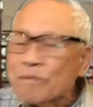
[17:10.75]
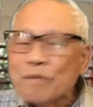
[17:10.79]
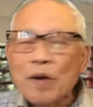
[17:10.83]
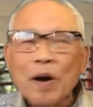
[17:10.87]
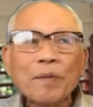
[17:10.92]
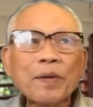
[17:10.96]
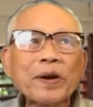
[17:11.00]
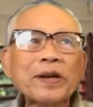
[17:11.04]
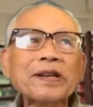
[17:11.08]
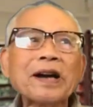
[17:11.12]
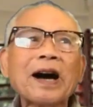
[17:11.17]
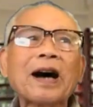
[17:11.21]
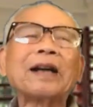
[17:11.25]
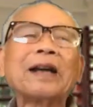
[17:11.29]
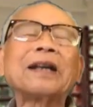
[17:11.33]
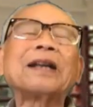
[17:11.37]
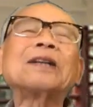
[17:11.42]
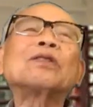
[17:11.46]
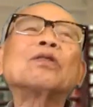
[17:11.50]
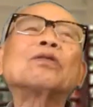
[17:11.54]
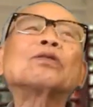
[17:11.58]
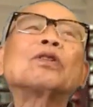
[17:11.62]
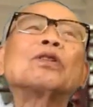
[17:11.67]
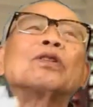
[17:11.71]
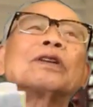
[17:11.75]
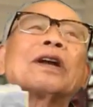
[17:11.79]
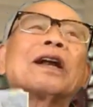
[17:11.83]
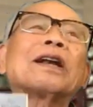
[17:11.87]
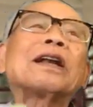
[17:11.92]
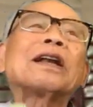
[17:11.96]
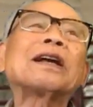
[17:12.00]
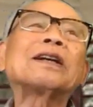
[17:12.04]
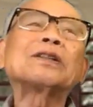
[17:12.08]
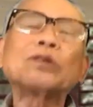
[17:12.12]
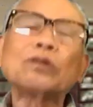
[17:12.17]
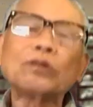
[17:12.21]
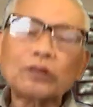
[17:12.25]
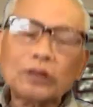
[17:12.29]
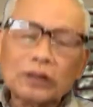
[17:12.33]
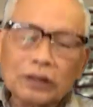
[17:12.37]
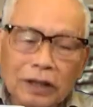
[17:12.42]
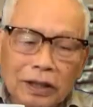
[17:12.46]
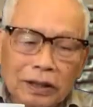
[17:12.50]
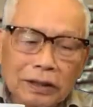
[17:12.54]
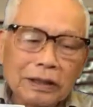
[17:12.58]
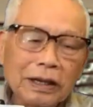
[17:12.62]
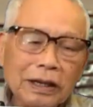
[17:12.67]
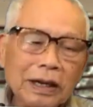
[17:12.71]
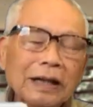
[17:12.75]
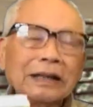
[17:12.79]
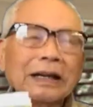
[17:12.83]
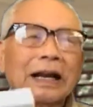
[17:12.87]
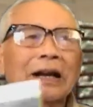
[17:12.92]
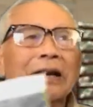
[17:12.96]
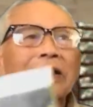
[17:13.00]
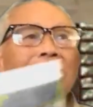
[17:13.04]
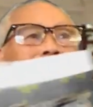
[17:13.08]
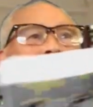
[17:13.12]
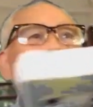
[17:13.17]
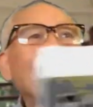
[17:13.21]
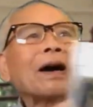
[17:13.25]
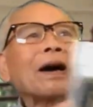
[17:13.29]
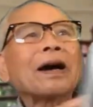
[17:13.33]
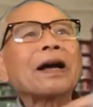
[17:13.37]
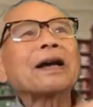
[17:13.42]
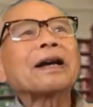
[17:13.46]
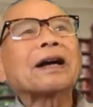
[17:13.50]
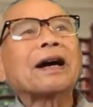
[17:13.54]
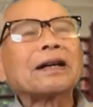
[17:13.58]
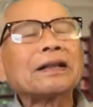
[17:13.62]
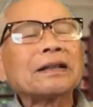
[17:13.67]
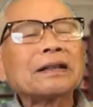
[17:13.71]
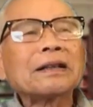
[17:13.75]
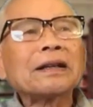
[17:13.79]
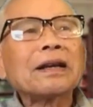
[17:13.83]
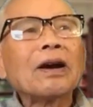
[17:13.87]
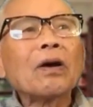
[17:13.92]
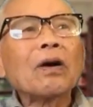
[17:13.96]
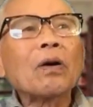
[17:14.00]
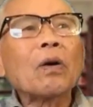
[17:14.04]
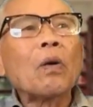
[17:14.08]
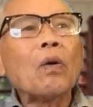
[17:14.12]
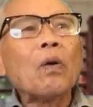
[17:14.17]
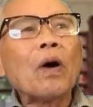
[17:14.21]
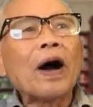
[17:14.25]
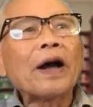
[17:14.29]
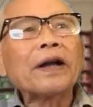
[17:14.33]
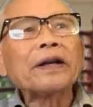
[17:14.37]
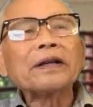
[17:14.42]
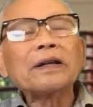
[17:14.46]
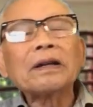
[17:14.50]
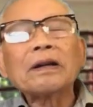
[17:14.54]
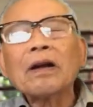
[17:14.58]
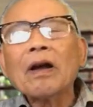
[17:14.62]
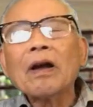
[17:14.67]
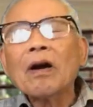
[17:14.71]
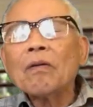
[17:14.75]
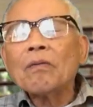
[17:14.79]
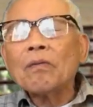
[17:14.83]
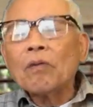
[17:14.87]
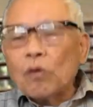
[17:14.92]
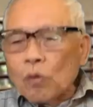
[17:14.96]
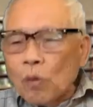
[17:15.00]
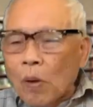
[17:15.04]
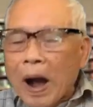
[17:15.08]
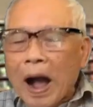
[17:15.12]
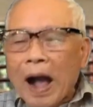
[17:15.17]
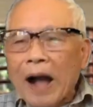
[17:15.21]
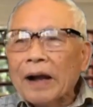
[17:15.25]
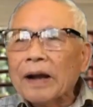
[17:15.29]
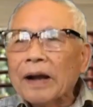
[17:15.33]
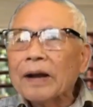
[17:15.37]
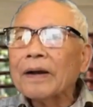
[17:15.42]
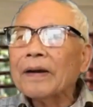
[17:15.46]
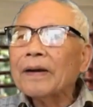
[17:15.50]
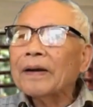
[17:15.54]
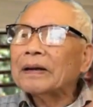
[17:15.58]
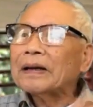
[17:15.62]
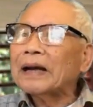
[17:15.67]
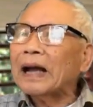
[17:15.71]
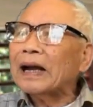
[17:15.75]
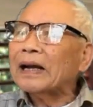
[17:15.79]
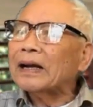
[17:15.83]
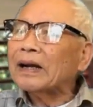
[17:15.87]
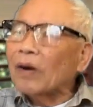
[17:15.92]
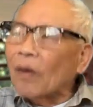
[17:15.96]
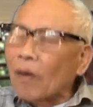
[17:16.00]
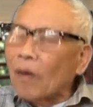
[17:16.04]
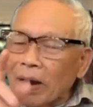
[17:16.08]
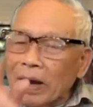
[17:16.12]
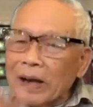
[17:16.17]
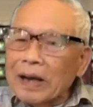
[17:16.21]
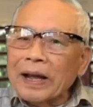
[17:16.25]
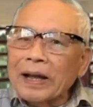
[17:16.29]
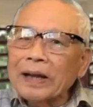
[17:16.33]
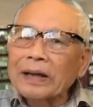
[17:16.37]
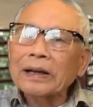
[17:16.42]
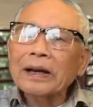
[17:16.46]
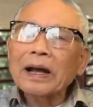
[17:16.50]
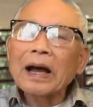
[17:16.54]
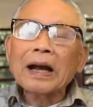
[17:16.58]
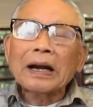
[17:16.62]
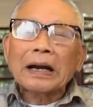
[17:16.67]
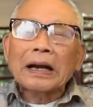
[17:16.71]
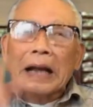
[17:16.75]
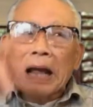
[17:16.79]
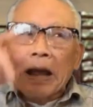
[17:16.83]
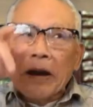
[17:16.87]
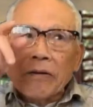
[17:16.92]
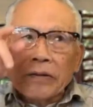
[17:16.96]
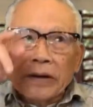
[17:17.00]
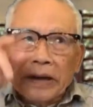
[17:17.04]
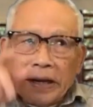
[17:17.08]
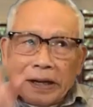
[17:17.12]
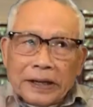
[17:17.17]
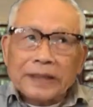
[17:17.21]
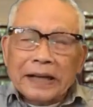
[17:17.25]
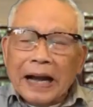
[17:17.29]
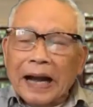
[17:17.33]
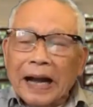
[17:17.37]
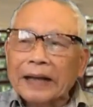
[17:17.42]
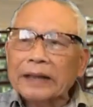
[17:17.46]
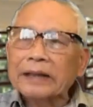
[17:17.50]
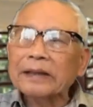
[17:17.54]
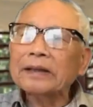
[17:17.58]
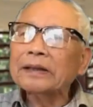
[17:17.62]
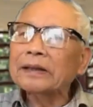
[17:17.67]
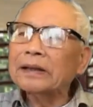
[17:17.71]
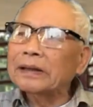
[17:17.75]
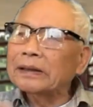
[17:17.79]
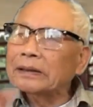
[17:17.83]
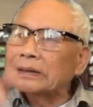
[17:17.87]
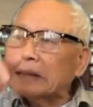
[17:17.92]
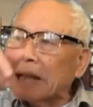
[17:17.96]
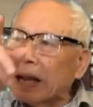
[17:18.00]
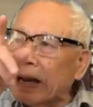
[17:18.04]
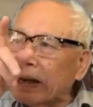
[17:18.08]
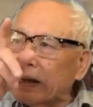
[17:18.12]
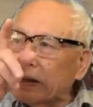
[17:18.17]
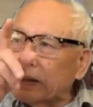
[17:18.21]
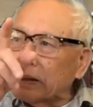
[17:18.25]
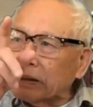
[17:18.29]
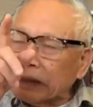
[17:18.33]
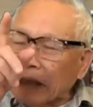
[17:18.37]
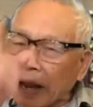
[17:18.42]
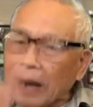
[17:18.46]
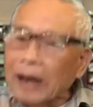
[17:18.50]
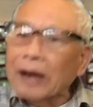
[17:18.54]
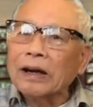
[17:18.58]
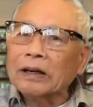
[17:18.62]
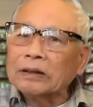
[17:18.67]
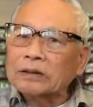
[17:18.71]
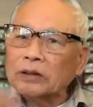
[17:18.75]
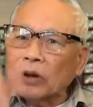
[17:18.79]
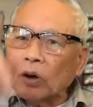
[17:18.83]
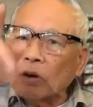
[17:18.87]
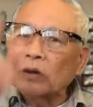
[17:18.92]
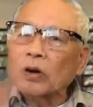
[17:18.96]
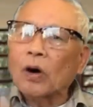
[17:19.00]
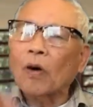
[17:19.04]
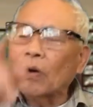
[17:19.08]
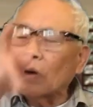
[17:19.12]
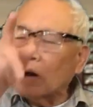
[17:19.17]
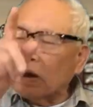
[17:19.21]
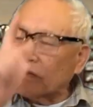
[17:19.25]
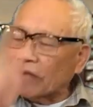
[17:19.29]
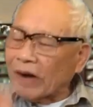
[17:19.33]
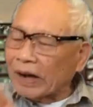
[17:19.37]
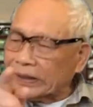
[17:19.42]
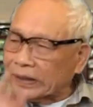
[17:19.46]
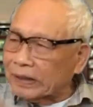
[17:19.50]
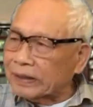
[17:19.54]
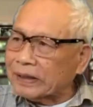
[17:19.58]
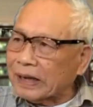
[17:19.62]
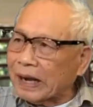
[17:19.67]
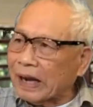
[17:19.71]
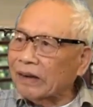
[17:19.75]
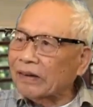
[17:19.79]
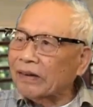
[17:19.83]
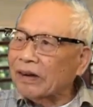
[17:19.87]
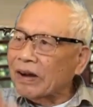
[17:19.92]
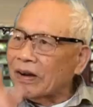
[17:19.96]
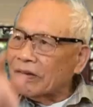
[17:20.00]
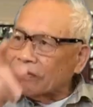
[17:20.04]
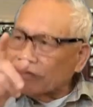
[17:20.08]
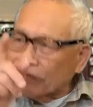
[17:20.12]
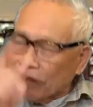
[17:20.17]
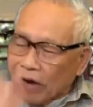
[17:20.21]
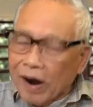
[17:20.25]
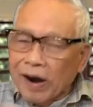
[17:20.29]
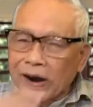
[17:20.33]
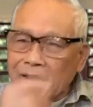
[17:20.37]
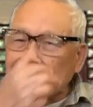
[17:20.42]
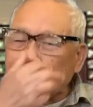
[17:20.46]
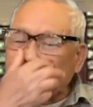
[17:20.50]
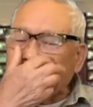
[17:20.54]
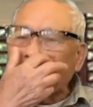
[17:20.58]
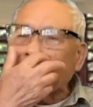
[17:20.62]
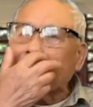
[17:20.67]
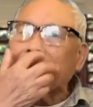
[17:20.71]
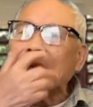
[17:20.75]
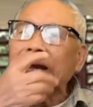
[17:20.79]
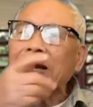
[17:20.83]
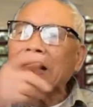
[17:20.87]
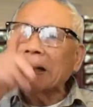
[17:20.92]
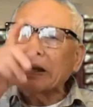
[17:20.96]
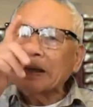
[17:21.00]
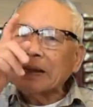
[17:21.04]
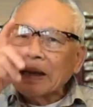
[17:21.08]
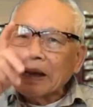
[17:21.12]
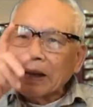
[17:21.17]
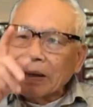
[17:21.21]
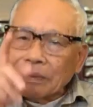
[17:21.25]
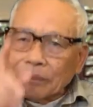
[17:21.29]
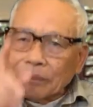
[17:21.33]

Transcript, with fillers: Mà bây giờ thì chúng tôi rất là sung sướng, lại có cái kênh của anh Vũ Quang lại nói lên, nêu đích danh những tên thế lực tội đồ là Vatican với là cái